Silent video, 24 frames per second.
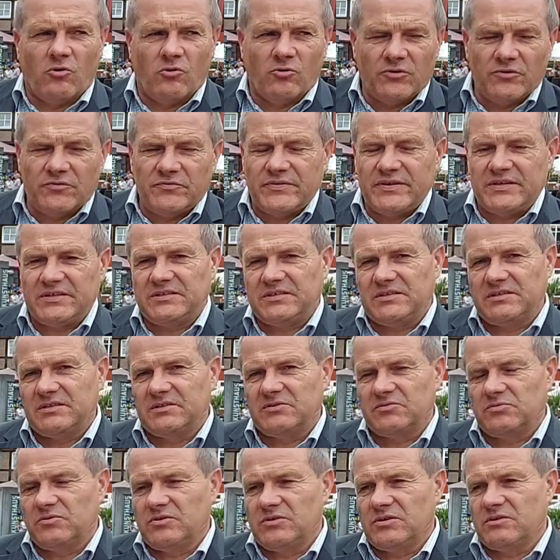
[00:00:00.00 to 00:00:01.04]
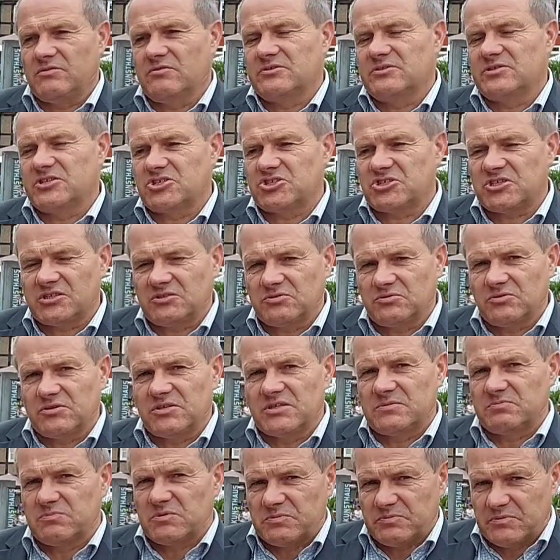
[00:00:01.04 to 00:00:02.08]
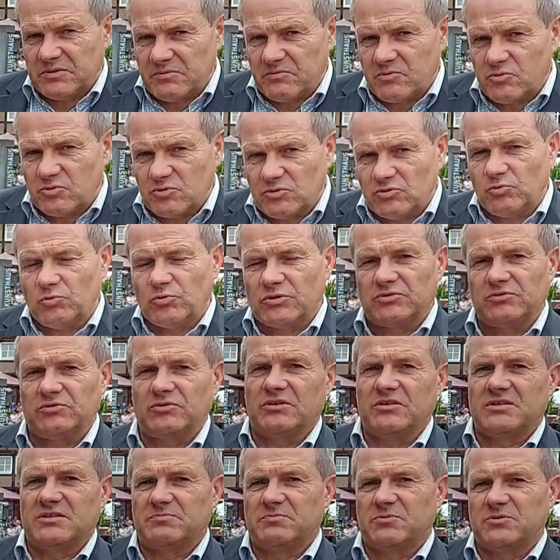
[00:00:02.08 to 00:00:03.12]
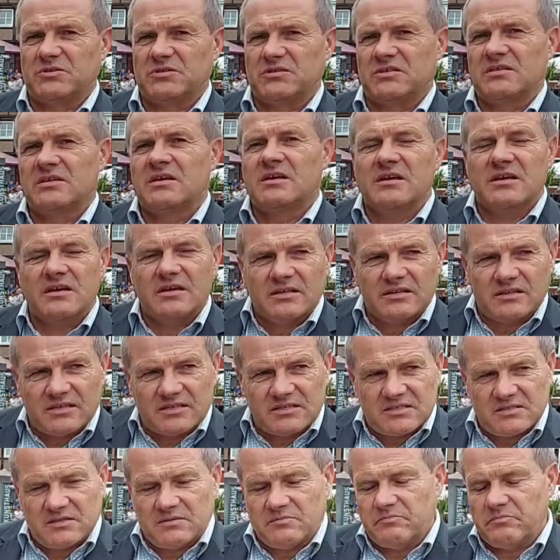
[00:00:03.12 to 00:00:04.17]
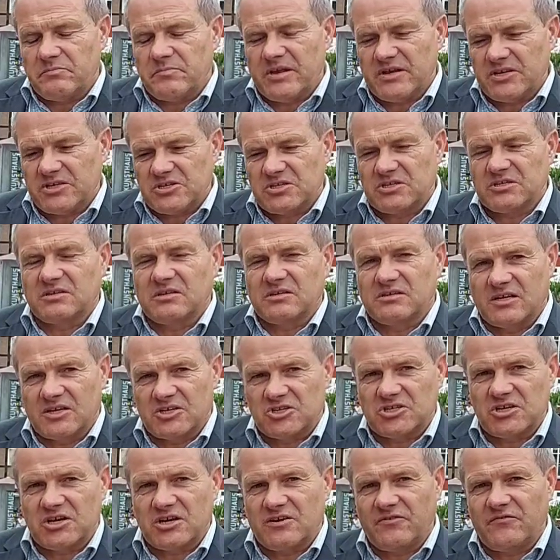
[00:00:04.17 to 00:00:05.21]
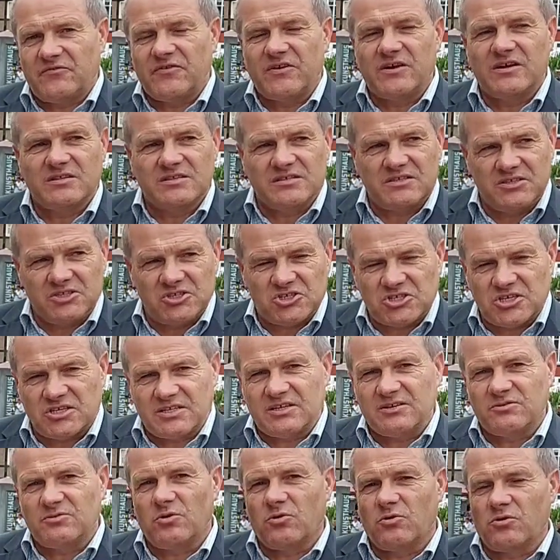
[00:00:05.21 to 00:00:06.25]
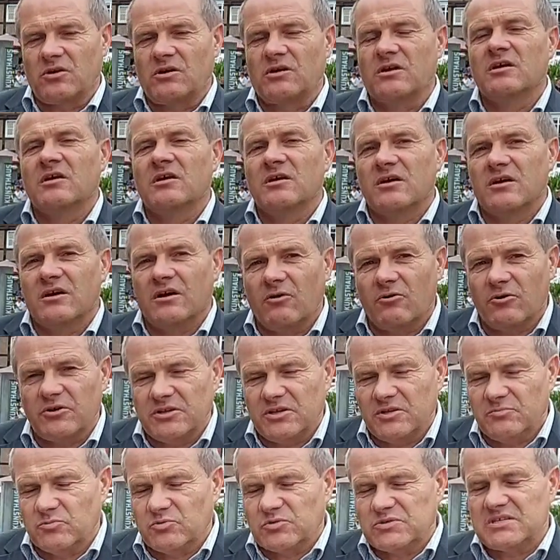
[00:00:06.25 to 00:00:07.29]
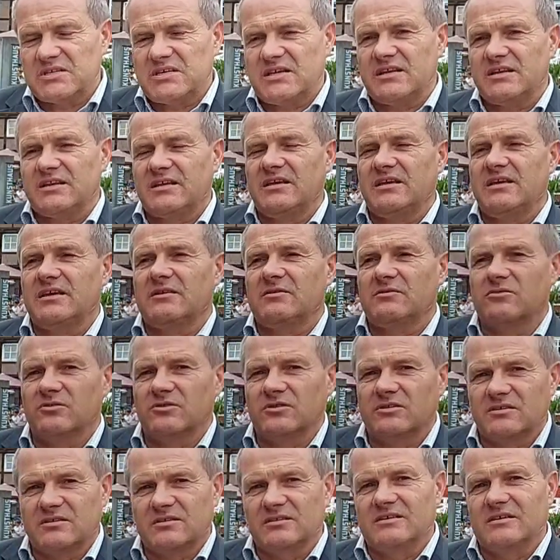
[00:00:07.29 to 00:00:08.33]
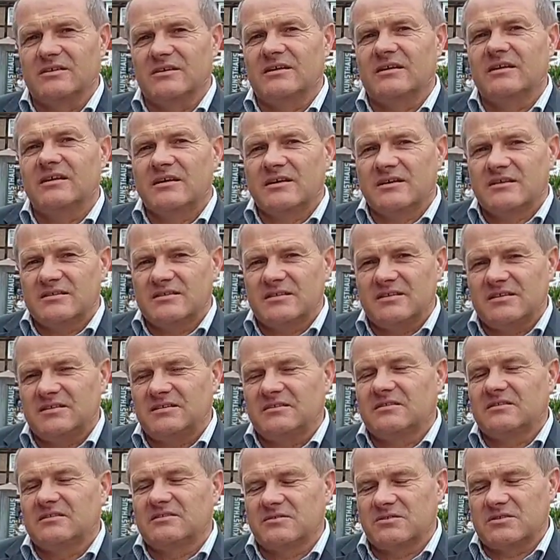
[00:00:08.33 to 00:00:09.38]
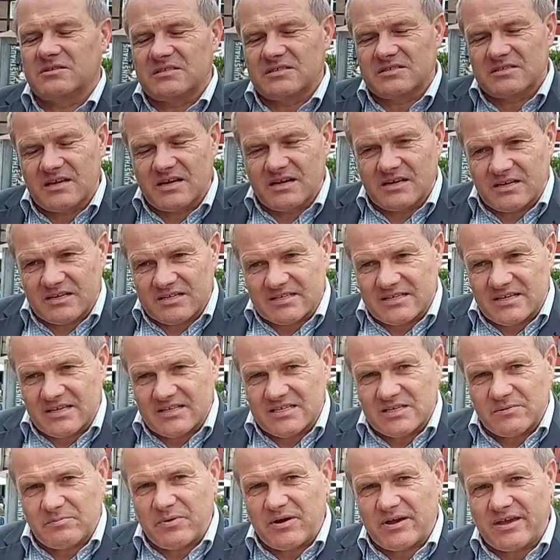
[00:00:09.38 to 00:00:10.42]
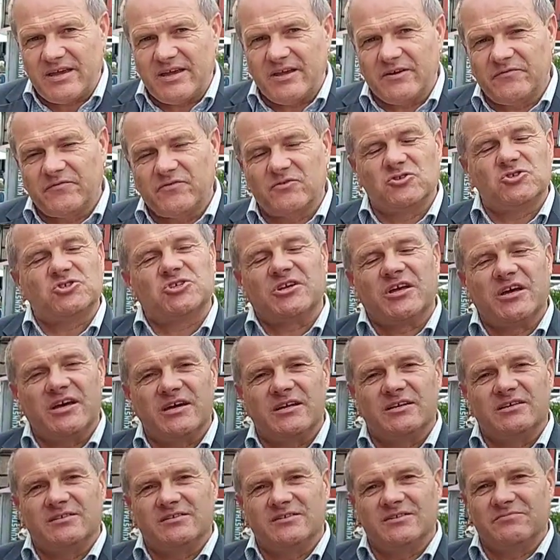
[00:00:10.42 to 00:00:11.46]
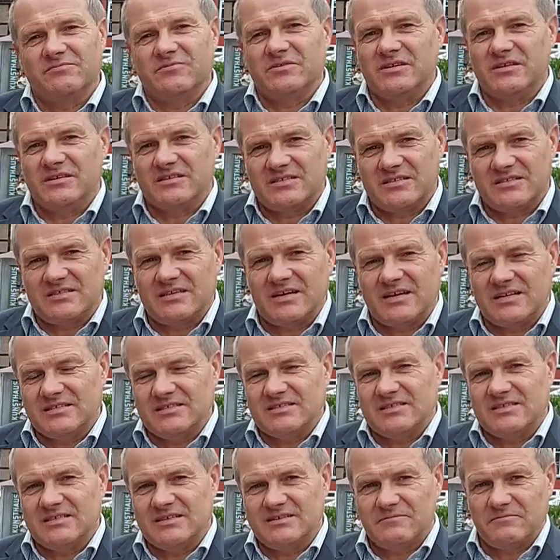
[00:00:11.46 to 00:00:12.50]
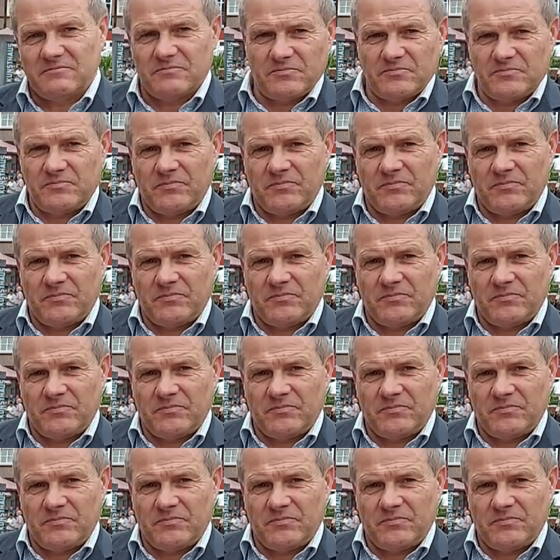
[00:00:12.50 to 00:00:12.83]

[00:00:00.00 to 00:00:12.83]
Und wichtig natürlich auch der Stadttourismus mit dem Kulturtourismus, dass Menschen nach Stade fahren, sich die Stadt angucken, auch in die Museen gehen und äh, sich sozusagen das ganze Paket von Stade irgendwie sich ansehen.